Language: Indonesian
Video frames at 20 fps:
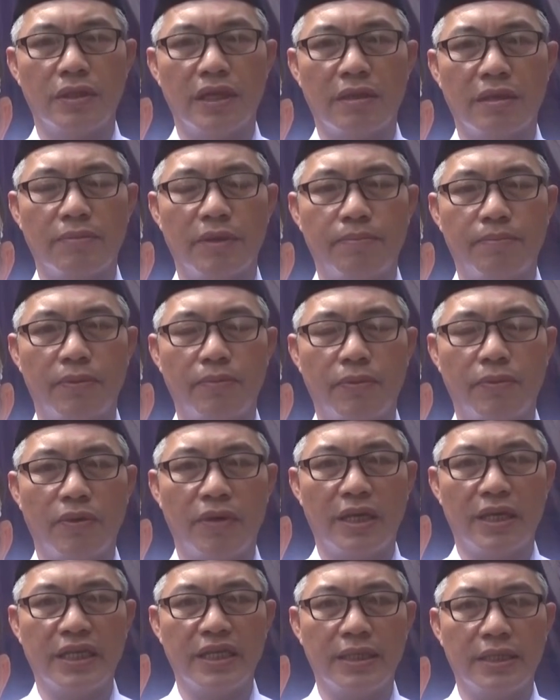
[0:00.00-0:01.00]
dan Pak Popo
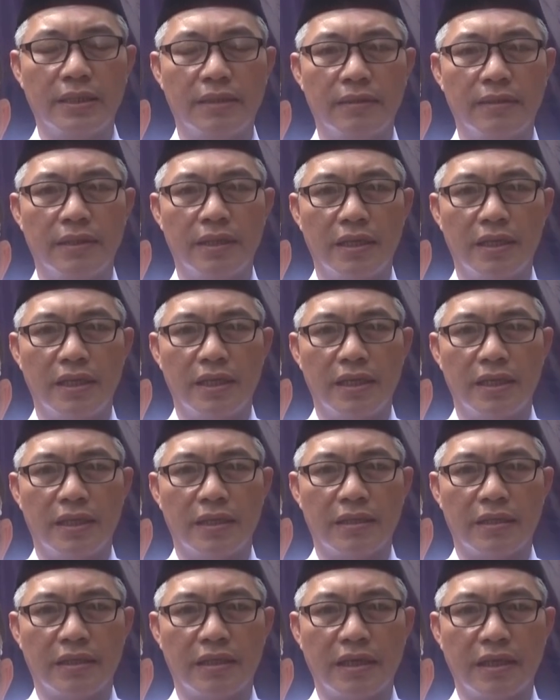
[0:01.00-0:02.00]
Ali
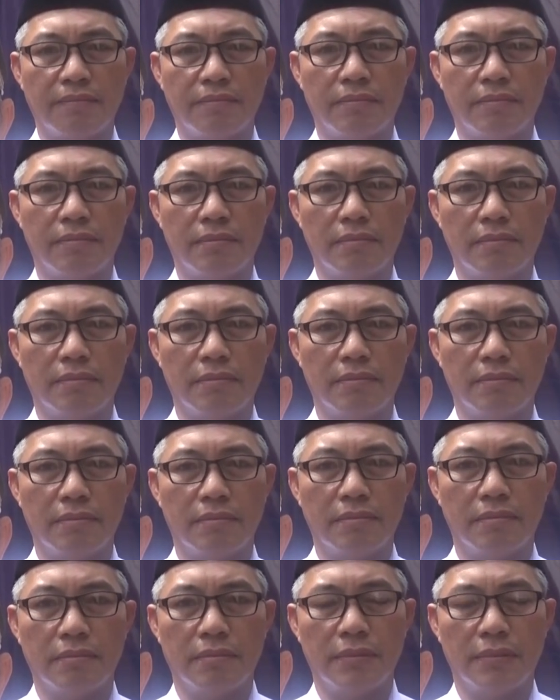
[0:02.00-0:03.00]
tetap
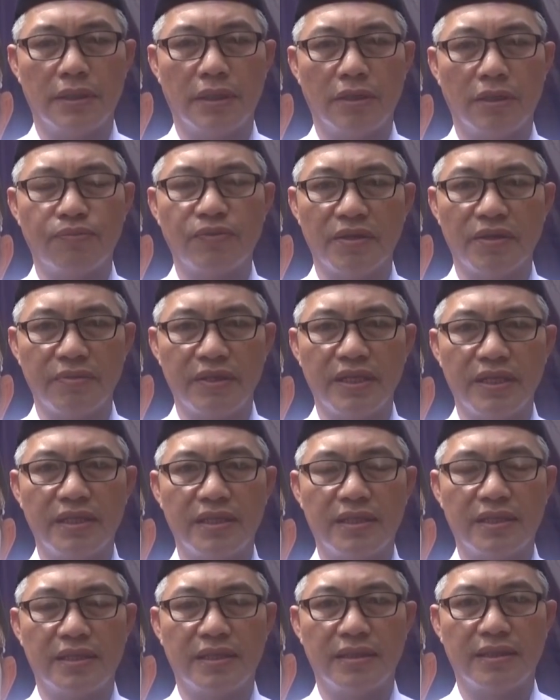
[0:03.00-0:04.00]

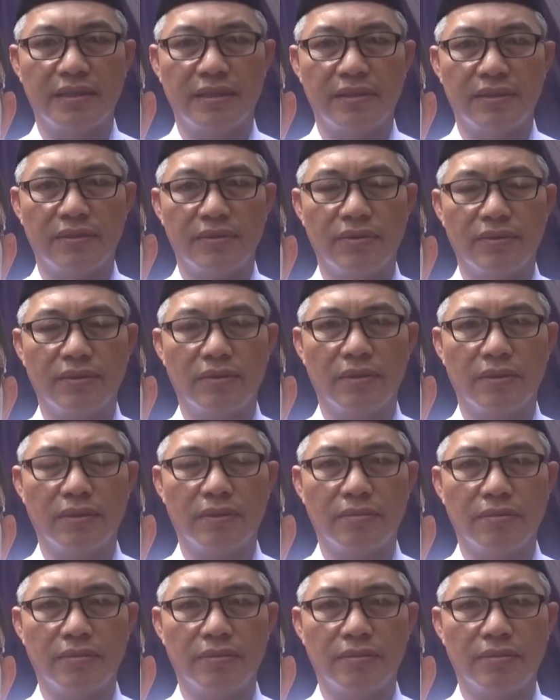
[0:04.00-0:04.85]
optimis untuk